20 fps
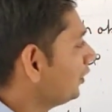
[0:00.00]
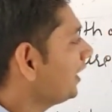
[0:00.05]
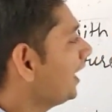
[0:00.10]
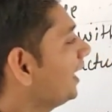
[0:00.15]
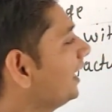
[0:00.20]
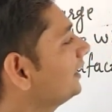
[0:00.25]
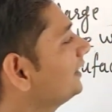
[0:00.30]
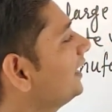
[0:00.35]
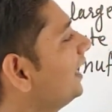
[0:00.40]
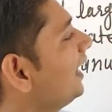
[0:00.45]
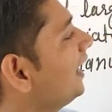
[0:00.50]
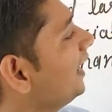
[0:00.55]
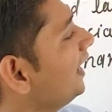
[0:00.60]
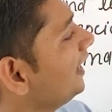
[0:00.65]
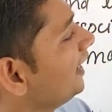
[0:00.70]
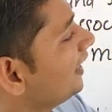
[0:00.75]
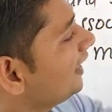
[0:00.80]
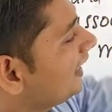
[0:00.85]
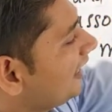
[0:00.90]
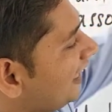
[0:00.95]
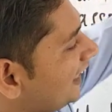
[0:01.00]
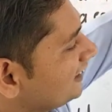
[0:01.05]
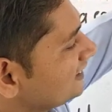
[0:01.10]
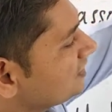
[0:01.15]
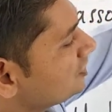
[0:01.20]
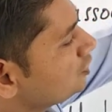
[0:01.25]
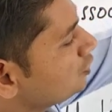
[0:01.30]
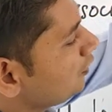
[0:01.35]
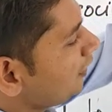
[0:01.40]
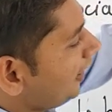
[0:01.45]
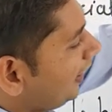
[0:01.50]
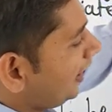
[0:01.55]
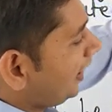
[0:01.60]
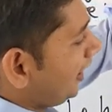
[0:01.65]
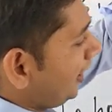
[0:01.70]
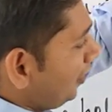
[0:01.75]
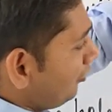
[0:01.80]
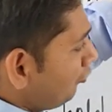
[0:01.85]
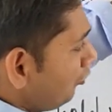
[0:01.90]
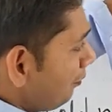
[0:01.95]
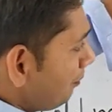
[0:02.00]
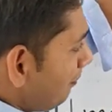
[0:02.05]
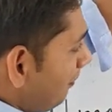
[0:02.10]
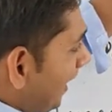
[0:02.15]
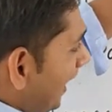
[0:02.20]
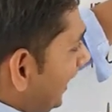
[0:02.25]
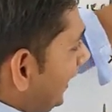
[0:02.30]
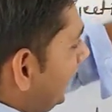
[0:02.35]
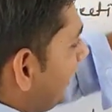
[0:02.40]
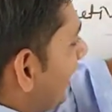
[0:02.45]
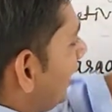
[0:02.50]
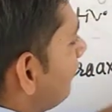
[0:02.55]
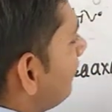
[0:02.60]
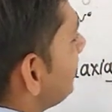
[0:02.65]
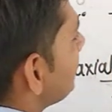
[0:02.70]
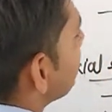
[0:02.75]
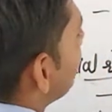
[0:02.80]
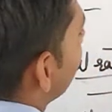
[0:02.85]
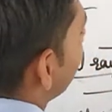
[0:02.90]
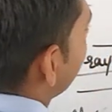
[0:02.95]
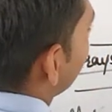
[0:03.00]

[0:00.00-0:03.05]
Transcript: क्या करता है लेंस जो है वो पहले कन्वर्ज कर